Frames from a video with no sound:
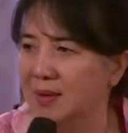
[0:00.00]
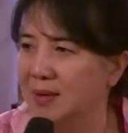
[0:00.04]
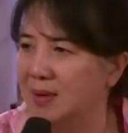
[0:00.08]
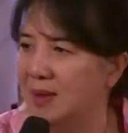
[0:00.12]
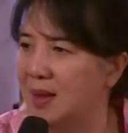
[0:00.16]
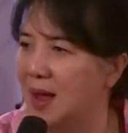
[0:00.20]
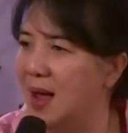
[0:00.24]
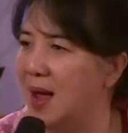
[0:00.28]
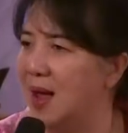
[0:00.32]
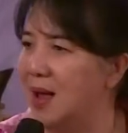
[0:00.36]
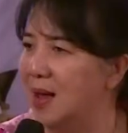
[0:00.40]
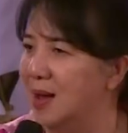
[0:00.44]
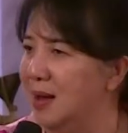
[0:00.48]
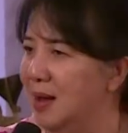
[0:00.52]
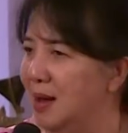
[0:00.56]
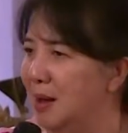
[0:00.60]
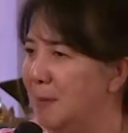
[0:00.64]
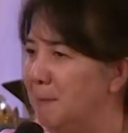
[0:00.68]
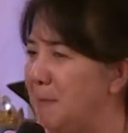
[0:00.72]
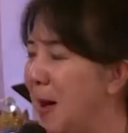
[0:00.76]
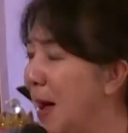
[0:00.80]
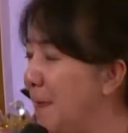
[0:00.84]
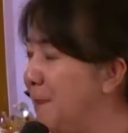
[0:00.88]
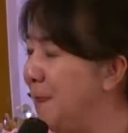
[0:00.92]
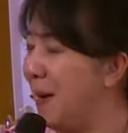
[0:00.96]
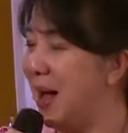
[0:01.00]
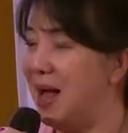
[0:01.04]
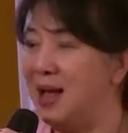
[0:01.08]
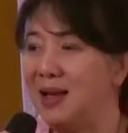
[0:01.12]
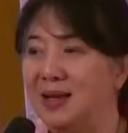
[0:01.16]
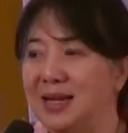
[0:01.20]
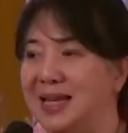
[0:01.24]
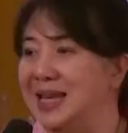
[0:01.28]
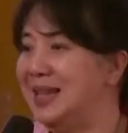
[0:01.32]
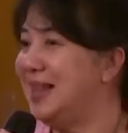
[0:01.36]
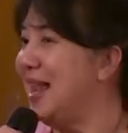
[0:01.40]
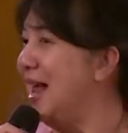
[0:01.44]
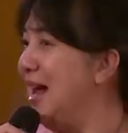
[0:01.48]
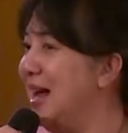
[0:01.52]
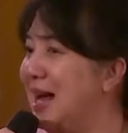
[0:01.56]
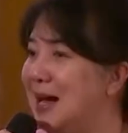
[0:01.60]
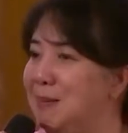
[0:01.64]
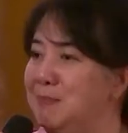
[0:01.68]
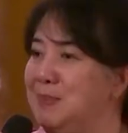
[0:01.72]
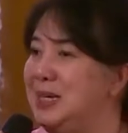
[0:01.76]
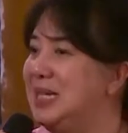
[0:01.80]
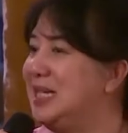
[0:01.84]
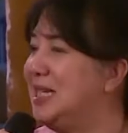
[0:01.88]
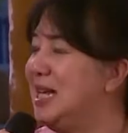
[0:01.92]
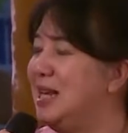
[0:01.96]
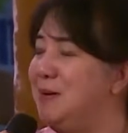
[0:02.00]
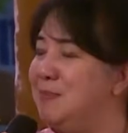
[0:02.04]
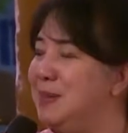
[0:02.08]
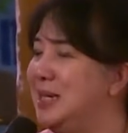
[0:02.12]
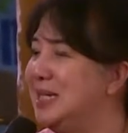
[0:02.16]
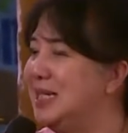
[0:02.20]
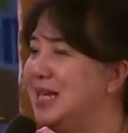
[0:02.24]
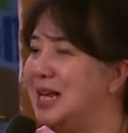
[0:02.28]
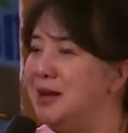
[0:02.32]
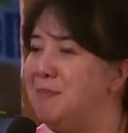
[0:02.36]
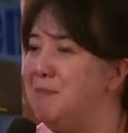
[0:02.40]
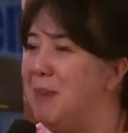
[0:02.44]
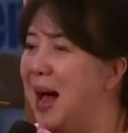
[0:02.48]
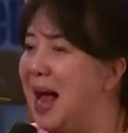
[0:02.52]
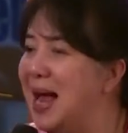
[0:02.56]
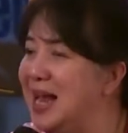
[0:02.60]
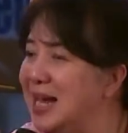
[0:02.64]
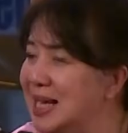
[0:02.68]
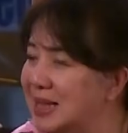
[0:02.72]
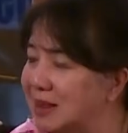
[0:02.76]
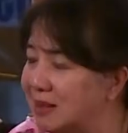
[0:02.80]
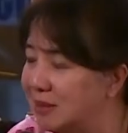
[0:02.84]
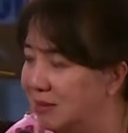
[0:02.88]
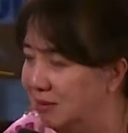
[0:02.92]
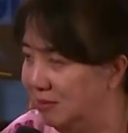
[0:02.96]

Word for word: Ya. Papa kita nggak miskin-miskin banget.